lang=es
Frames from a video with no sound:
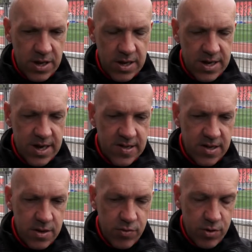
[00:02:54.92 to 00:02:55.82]
tener
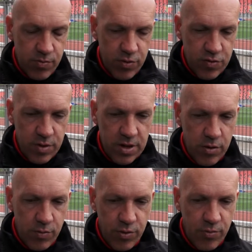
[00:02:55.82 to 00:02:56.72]
chance y bueno, por
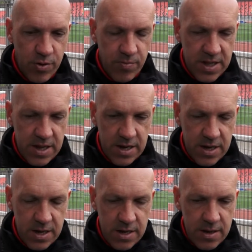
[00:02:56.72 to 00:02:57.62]
suerte lo pudimos empatar
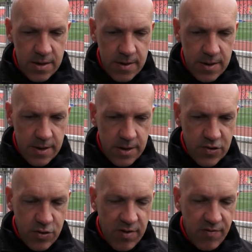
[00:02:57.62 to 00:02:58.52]
y,
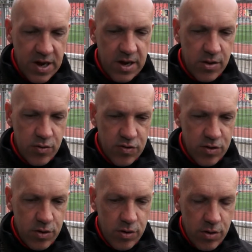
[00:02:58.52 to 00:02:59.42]
y sobre el final
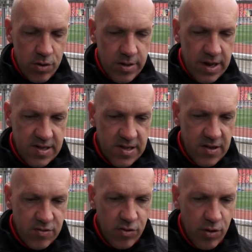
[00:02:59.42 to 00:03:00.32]
incluso da la
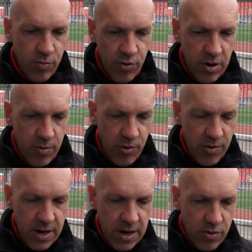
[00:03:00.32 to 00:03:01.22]
sensación que lo podríamos
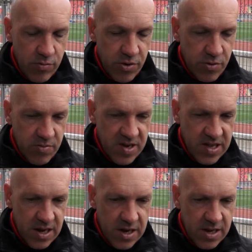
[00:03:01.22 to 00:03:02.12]
haber ganado, pero me
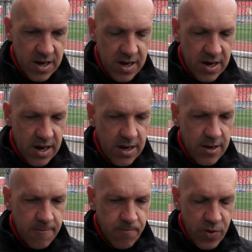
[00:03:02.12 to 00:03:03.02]
parece que en línea
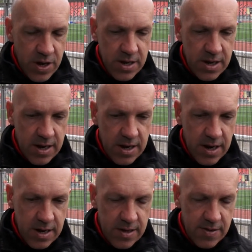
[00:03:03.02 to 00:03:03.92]
general, en líneas
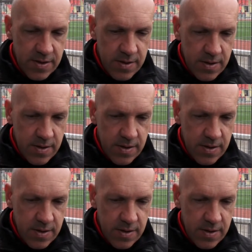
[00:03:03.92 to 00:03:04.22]
generales